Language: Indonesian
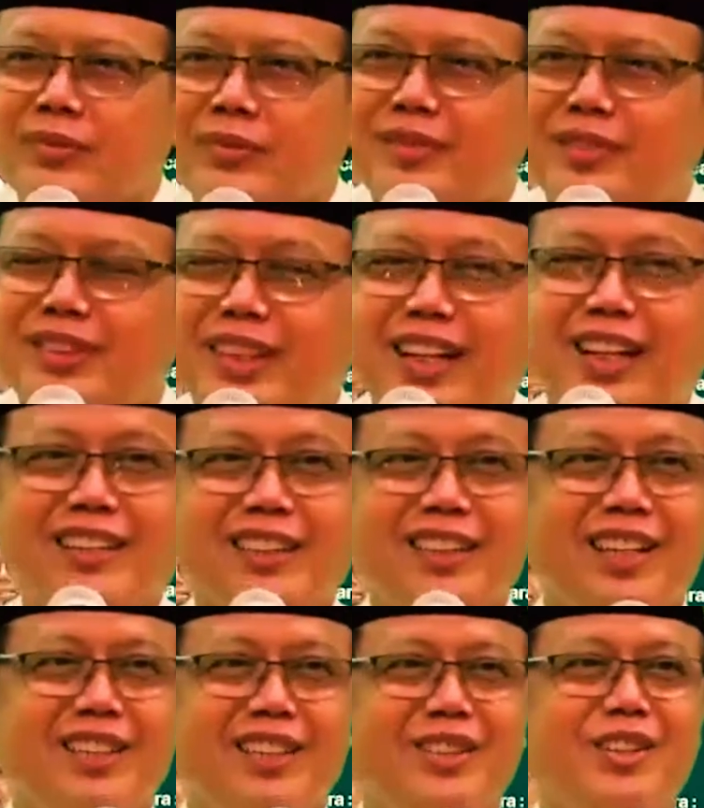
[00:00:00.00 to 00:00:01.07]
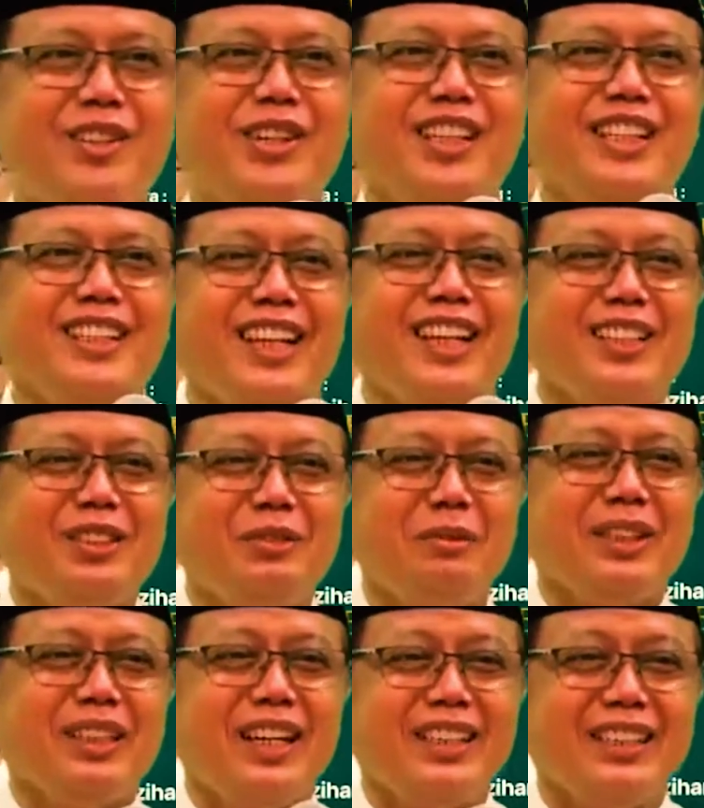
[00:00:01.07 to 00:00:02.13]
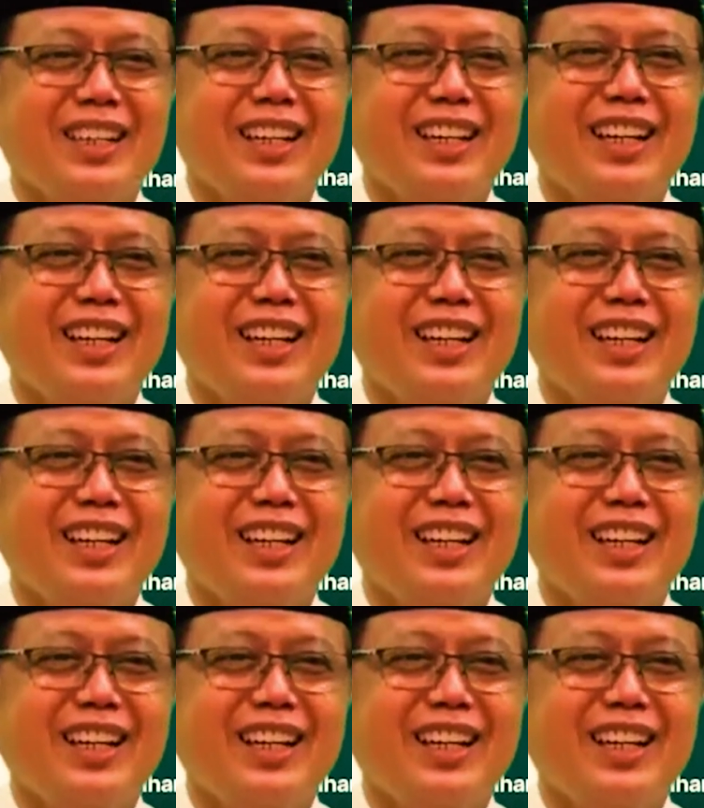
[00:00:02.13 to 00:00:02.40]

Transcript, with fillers: Enak tak ya? Oh enak itu mendengarkan.